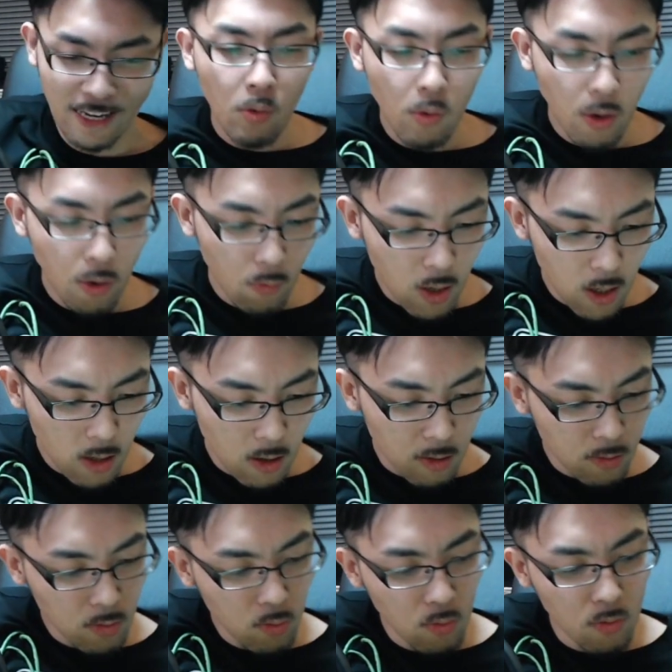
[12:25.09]
これは、
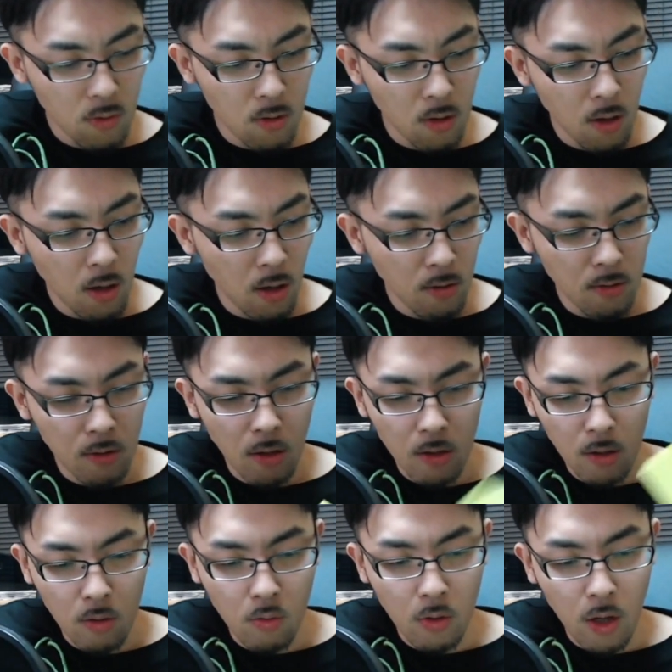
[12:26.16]
どんなやつな
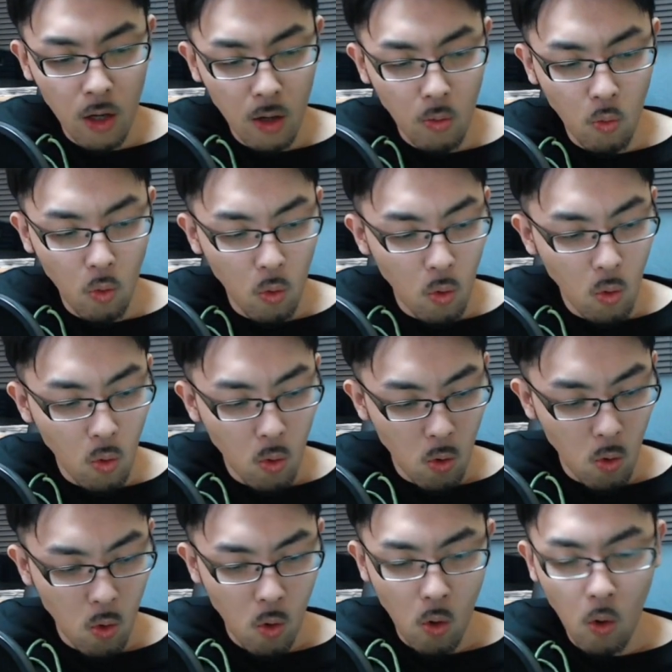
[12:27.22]
んだろうね。お
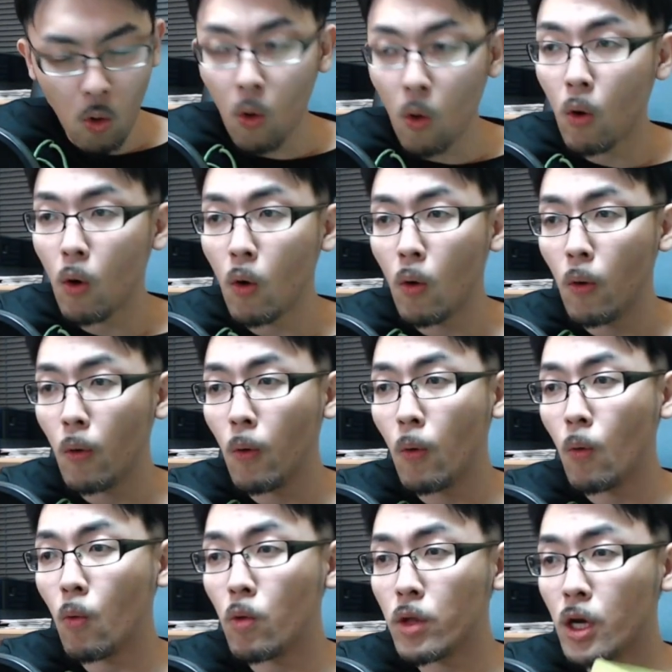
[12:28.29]
お
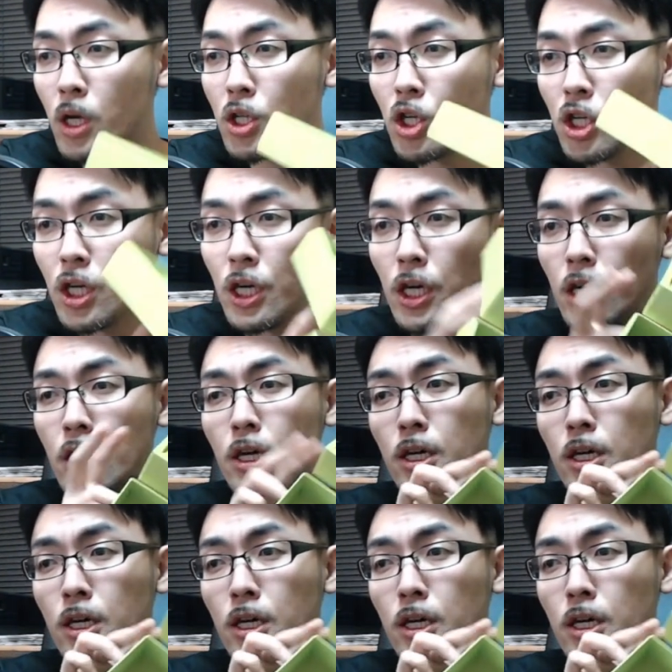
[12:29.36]
こんな感じ。